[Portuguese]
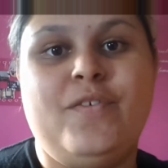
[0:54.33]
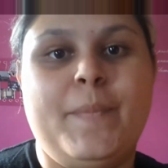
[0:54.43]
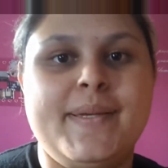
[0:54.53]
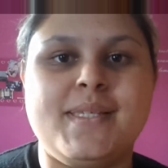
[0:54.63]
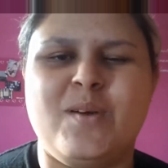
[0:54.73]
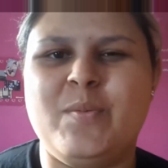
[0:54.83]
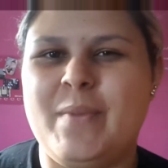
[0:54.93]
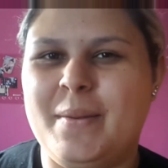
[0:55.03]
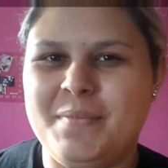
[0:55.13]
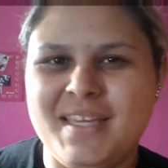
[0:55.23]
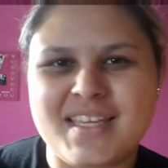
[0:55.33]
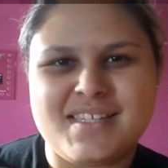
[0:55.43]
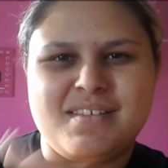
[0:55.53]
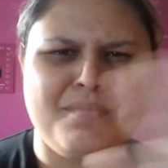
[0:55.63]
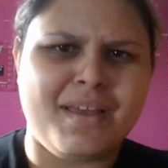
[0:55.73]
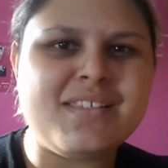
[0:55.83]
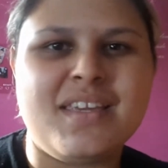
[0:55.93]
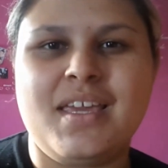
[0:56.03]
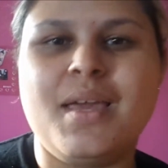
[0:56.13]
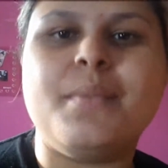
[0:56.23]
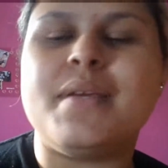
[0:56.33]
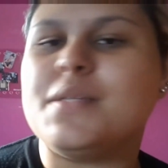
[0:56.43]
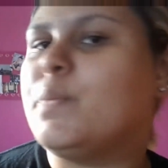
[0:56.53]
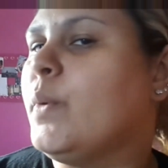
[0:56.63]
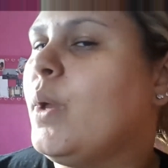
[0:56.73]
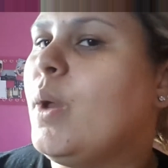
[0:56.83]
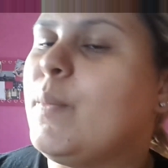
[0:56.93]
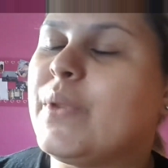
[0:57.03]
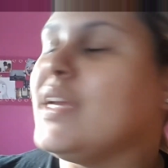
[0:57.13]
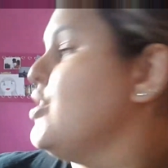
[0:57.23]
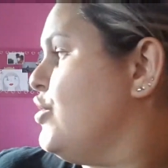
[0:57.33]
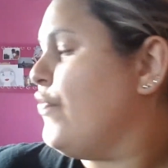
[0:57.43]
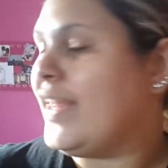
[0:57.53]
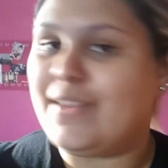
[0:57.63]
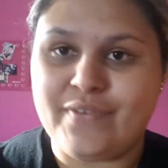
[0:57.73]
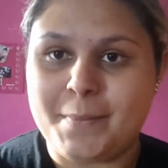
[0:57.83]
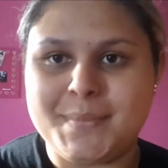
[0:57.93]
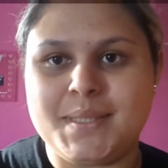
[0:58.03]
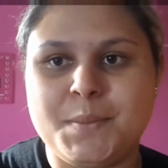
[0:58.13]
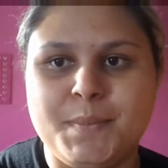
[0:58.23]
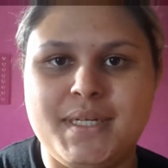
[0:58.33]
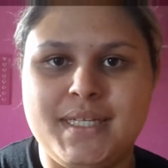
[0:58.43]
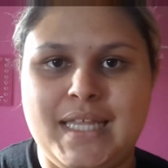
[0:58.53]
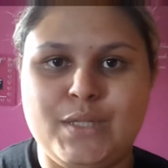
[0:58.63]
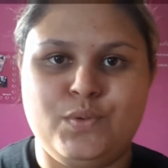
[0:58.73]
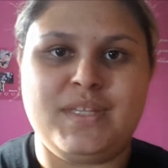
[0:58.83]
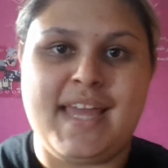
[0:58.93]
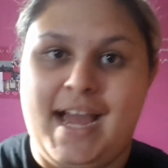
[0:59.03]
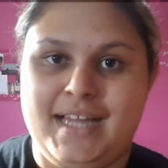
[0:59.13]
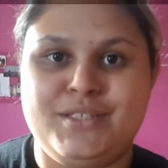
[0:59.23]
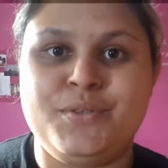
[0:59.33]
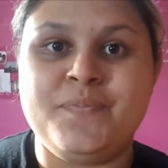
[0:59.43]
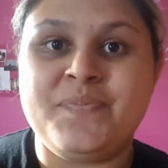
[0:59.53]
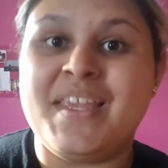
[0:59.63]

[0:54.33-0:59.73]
vou passar uma make assim, basiquinha mesmo porque a gente vai levar minha irmã lá no teatro,